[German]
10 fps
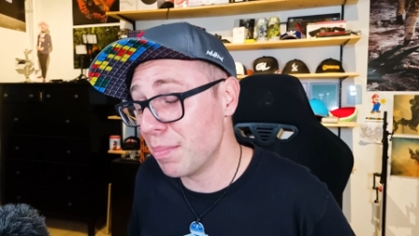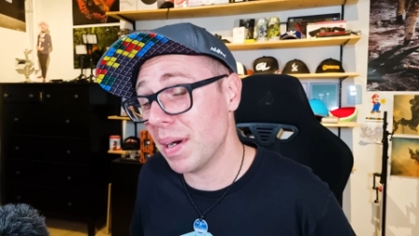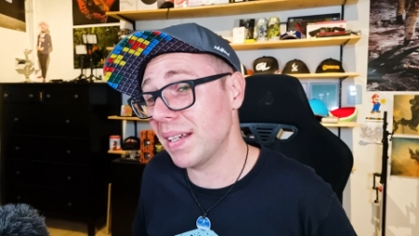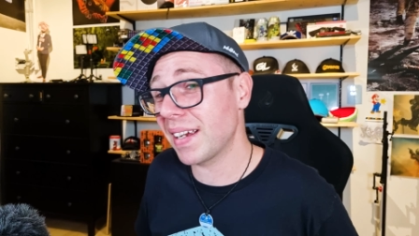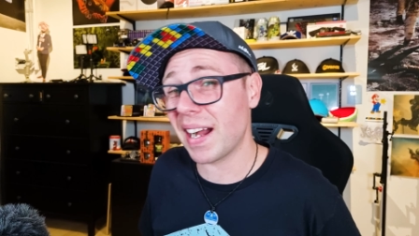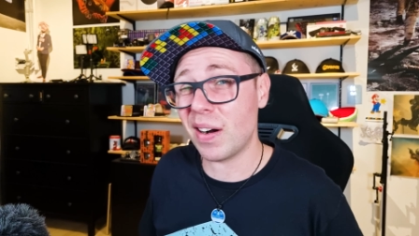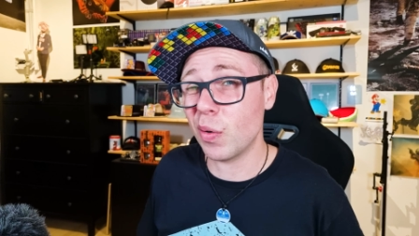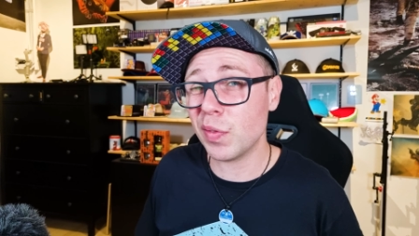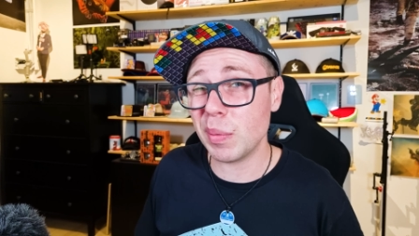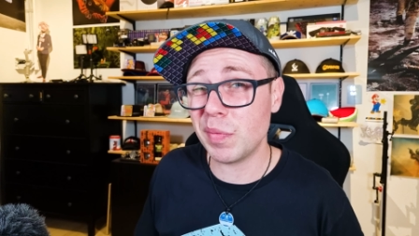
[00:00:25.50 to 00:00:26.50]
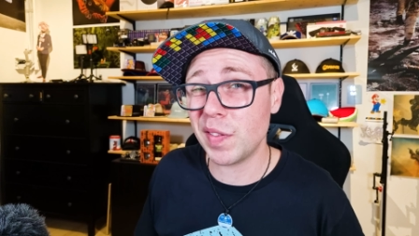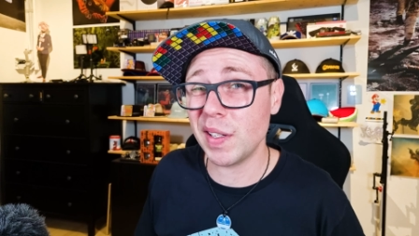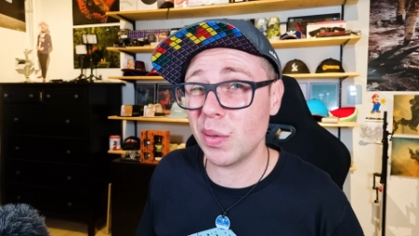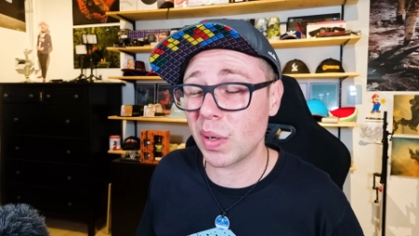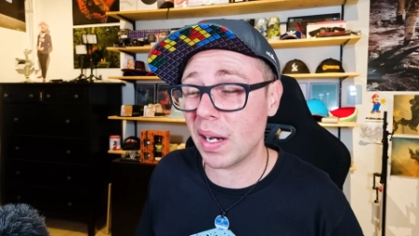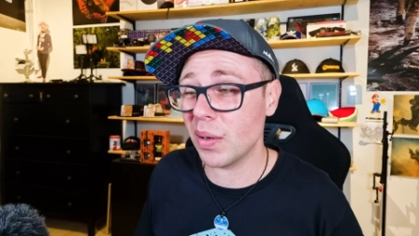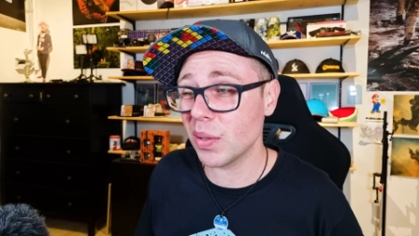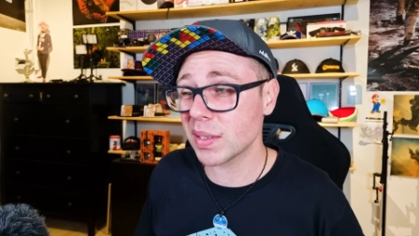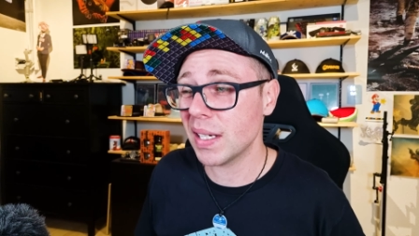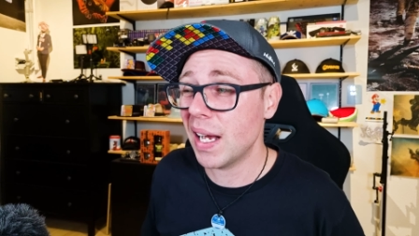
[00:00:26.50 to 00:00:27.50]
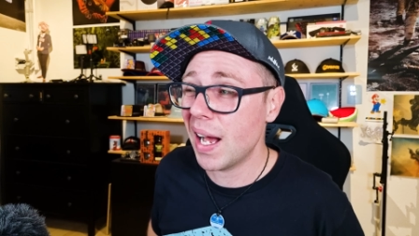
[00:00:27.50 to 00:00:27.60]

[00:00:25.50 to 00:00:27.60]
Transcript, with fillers: immer eine Kaufempfehlung aus.